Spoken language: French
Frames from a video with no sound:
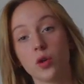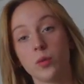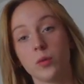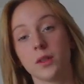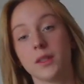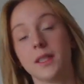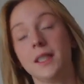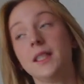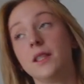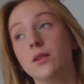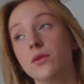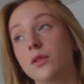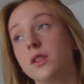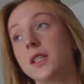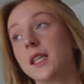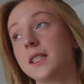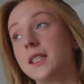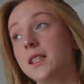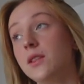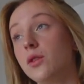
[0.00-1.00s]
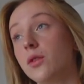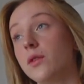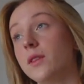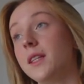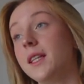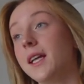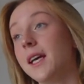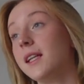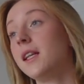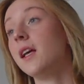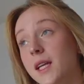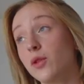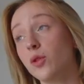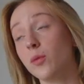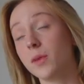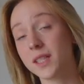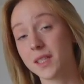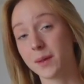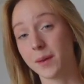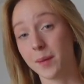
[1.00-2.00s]
commandé des nouveaux articles sur Vinted. Et
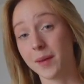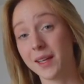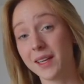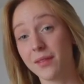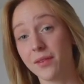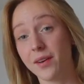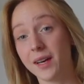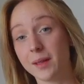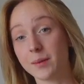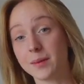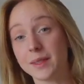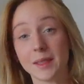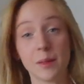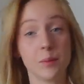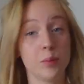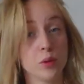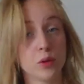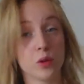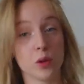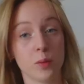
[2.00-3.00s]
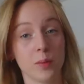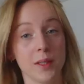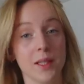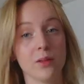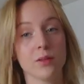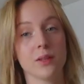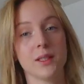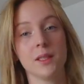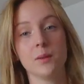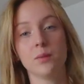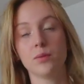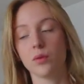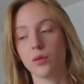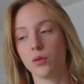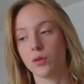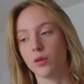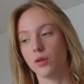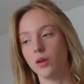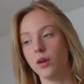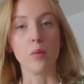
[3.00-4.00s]
demain, j'aimerais bien aller faire un petit peu de shopping aussi
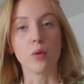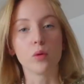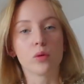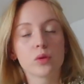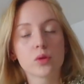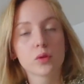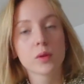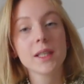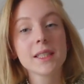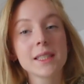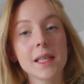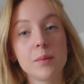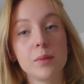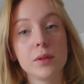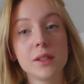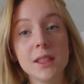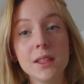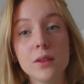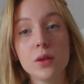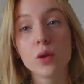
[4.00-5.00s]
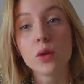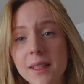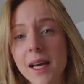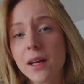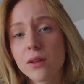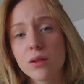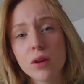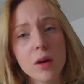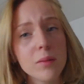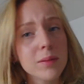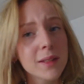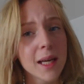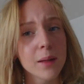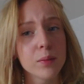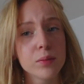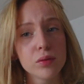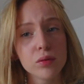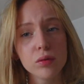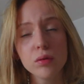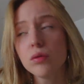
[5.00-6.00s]
pour euh, me construire cette petite garde-robe
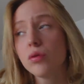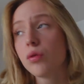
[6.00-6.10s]
capsule,